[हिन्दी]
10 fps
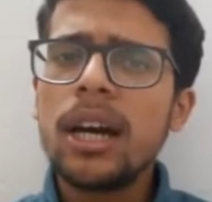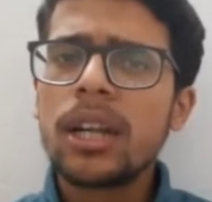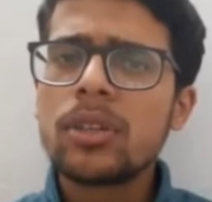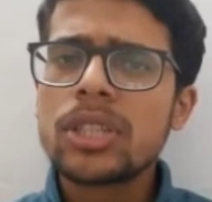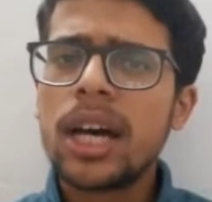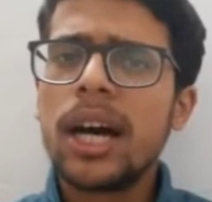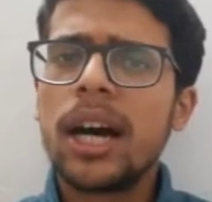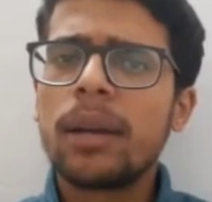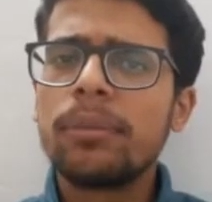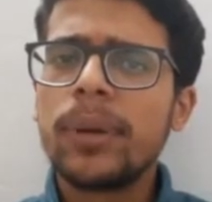
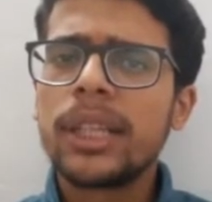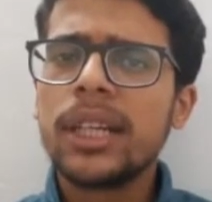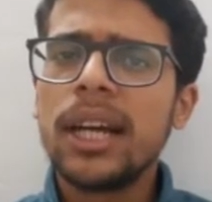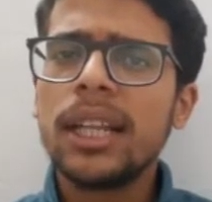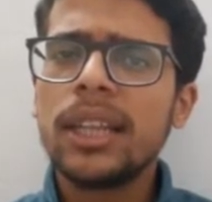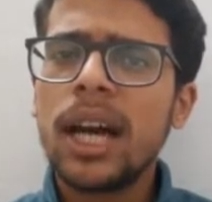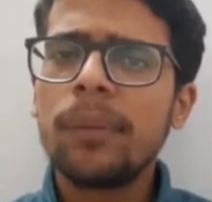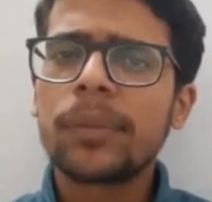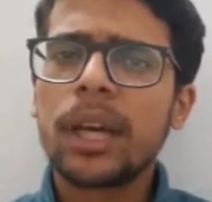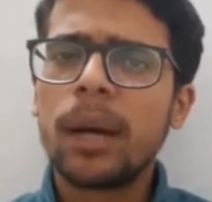अनुसार बद्रीनाथ
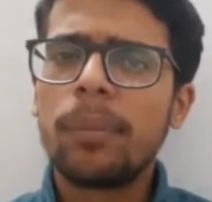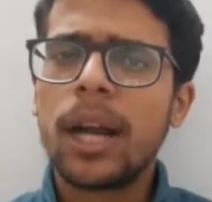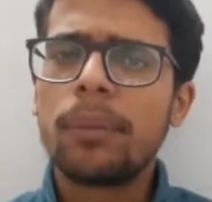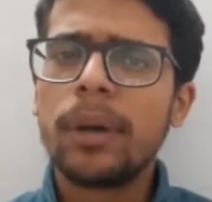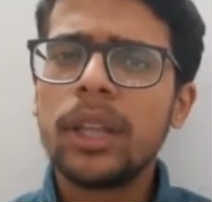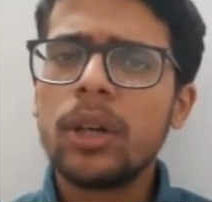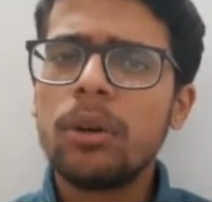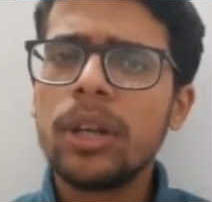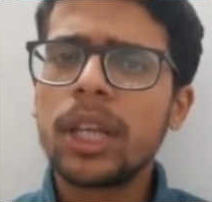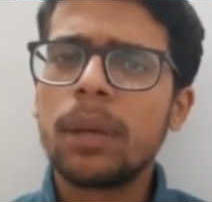धाम के कपाट बंद
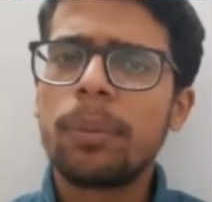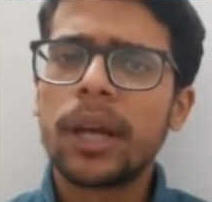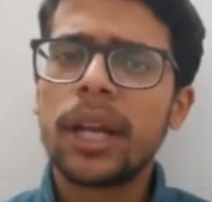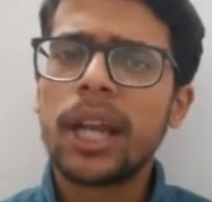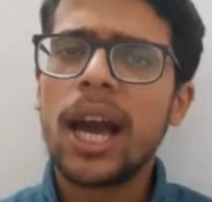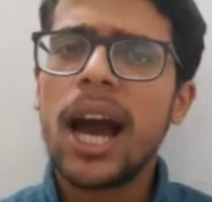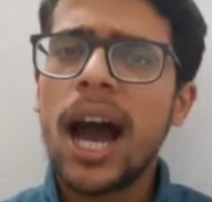होने की प्रक्रिया